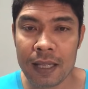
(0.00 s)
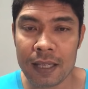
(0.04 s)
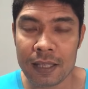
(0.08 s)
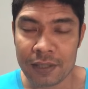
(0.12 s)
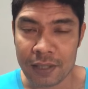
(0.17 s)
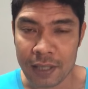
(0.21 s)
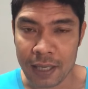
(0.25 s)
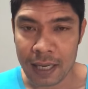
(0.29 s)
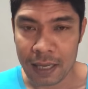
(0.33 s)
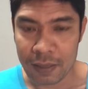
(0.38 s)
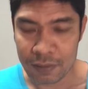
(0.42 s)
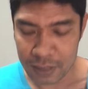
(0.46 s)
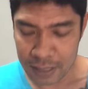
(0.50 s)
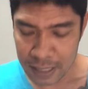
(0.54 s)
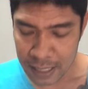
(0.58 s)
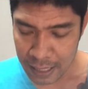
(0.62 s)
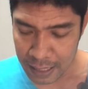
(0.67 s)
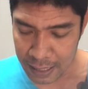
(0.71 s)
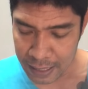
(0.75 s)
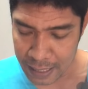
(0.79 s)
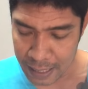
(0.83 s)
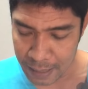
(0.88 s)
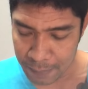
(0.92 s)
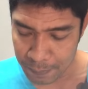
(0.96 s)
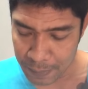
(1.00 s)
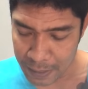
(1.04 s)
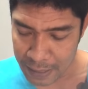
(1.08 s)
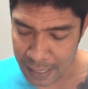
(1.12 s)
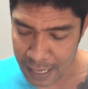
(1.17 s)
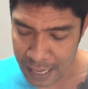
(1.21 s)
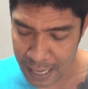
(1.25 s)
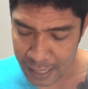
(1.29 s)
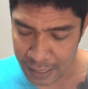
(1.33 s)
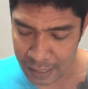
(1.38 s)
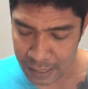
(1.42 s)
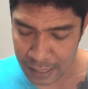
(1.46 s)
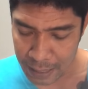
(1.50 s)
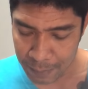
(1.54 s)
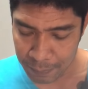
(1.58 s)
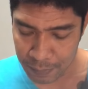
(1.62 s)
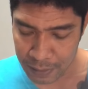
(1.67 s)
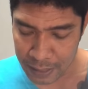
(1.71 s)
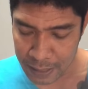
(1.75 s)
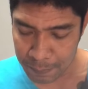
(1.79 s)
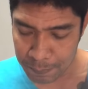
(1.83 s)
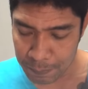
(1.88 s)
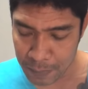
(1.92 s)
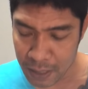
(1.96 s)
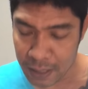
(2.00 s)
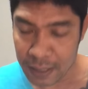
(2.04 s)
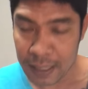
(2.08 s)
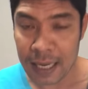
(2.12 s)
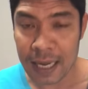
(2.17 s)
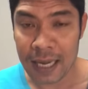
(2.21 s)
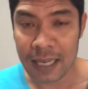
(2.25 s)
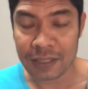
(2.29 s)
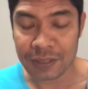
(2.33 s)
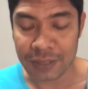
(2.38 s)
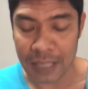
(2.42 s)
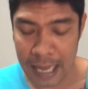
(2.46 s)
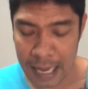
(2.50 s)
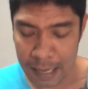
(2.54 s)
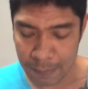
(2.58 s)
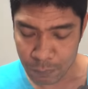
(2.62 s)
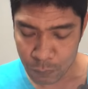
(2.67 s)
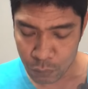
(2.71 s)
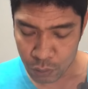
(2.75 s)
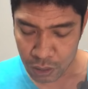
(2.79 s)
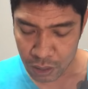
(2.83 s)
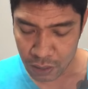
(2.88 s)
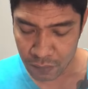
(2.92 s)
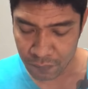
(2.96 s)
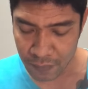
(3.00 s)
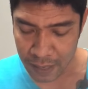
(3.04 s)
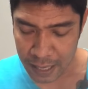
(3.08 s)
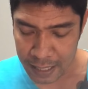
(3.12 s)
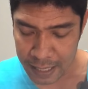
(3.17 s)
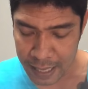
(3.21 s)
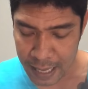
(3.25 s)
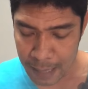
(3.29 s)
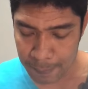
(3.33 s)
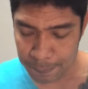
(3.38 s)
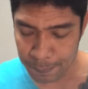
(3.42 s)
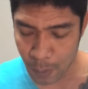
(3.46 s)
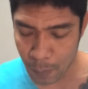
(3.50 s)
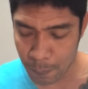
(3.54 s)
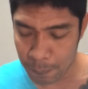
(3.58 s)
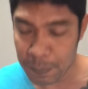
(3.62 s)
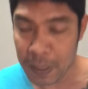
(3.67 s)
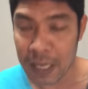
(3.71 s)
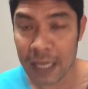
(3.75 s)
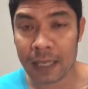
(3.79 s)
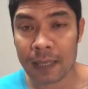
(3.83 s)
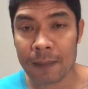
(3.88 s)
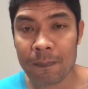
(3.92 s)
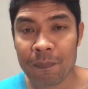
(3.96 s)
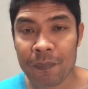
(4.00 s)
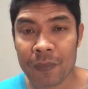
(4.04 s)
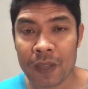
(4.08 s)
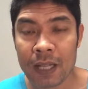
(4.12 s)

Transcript: เชิญเอาชนะคะแนนไปได้นะครับเลทเปิด 5-3 อยู่ที่ฝ่ายแดงป้อมเพชร